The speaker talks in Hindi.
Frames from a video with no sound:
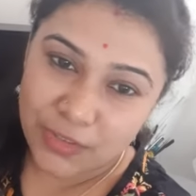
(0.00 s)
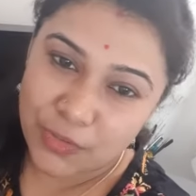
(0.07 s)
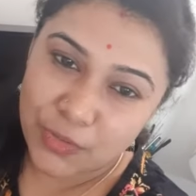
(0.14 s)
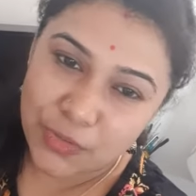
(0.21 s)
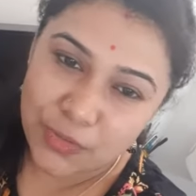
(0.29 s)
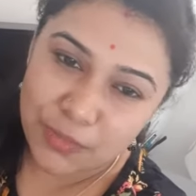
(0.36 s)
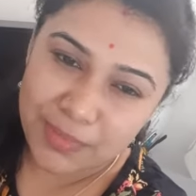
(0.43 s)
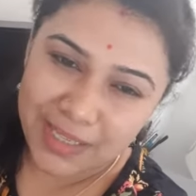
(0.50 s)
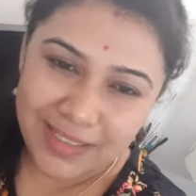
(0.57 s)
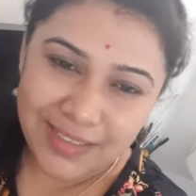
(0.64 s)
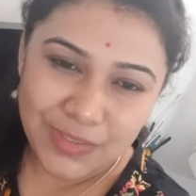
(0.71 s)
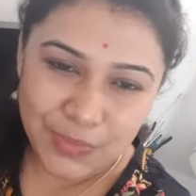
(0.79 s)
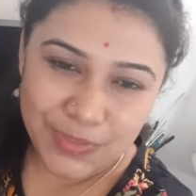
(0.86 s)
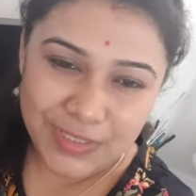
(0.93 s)
तो
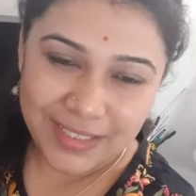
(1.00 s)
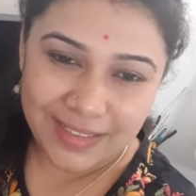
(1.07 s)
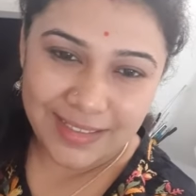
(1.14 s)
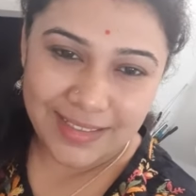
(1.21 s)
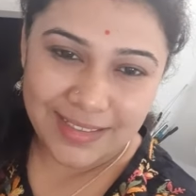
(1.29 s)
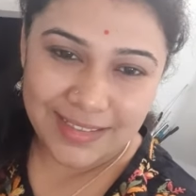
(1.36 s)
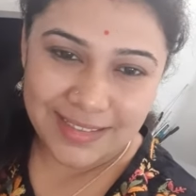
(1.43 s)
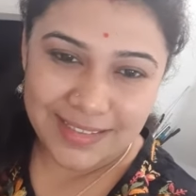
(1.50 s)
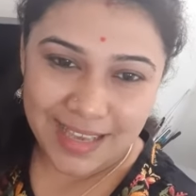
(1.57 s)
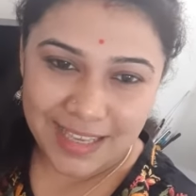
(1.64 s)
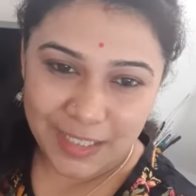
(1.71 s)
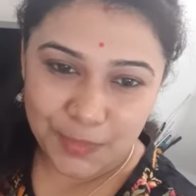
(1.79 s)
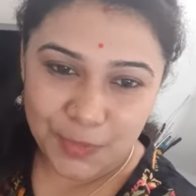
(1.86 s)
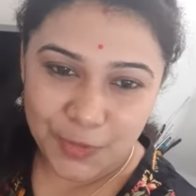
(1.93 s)
मैंने सोचा कि इन
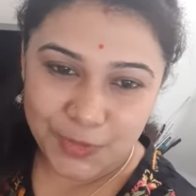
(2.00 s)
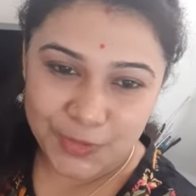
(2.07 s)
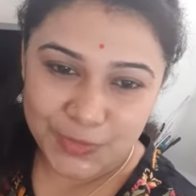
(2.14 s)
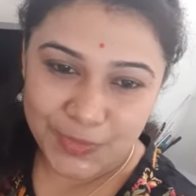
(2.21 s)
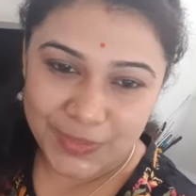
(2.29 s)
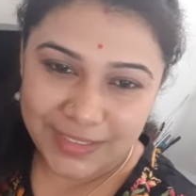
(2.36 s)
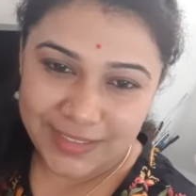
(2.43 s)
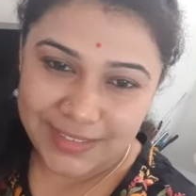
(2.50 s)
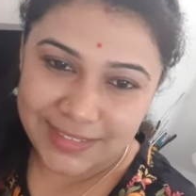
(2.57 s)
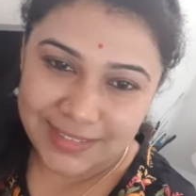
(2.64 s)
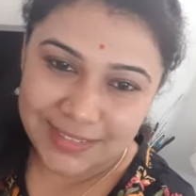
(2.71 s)
सारे पॉट्स को एक